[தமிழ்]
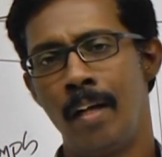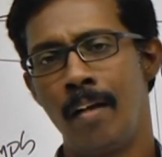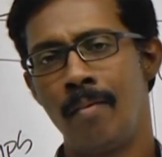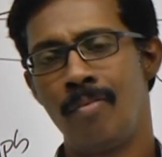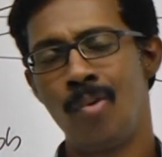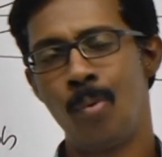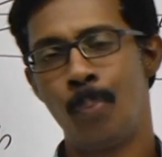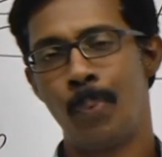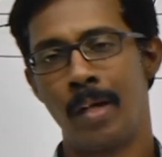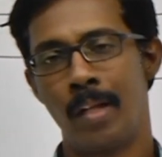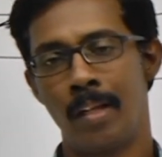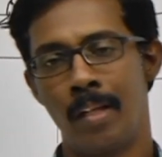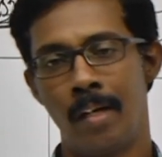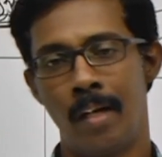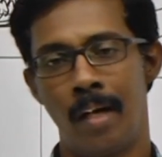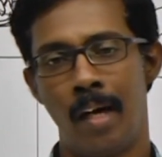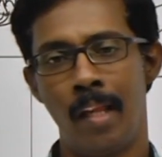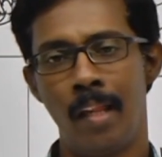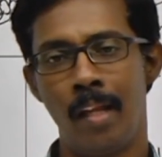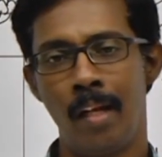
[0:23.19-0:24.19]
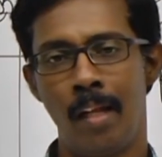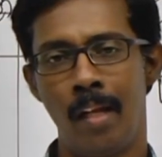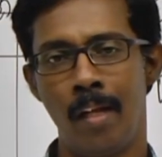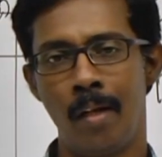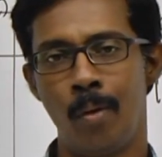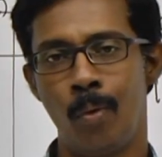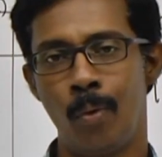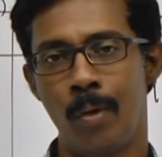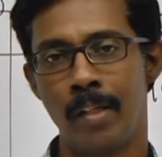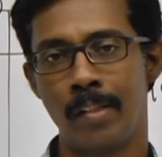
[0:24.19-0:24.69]
ரிசீவ் பண்ணுது அதில்
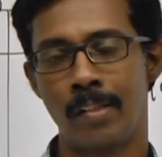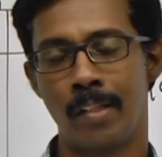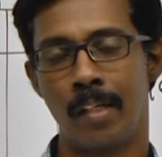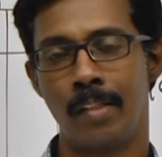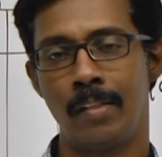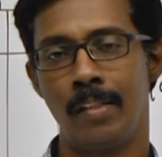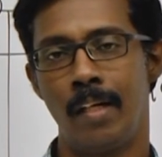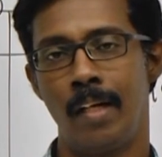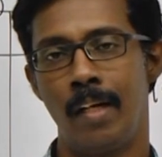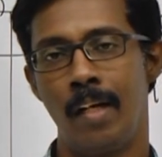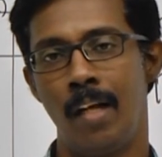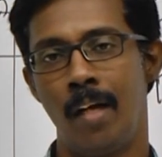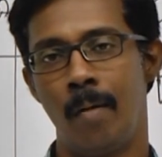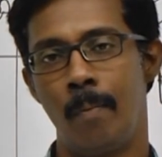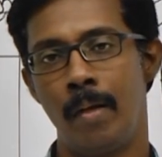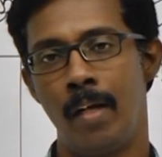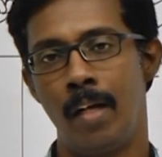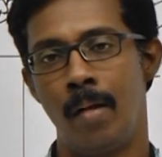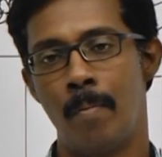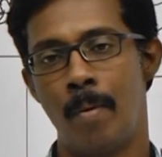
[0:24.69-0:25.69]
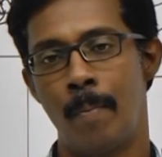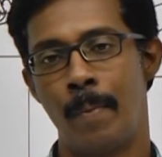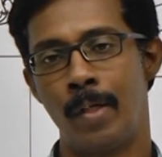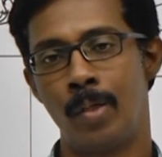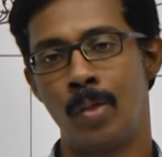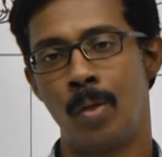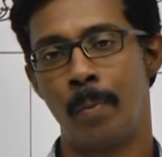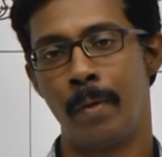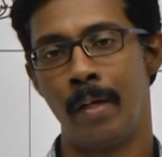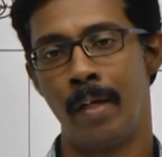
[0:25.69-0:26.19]
இருக்கக்கூடிய ஸ்ட்ரக்சர் என்ன அப்படின்னு நம்ம
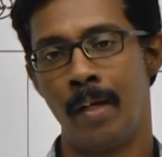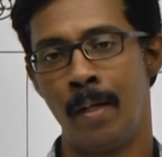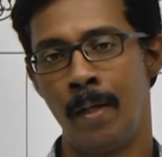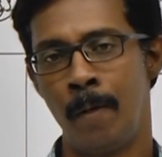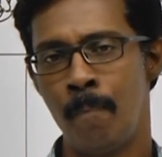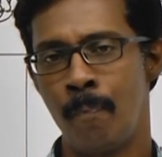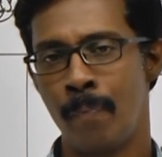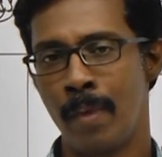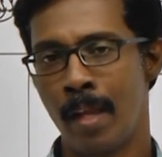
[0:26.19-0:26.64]
பார்த்தோம் அப்படின்னா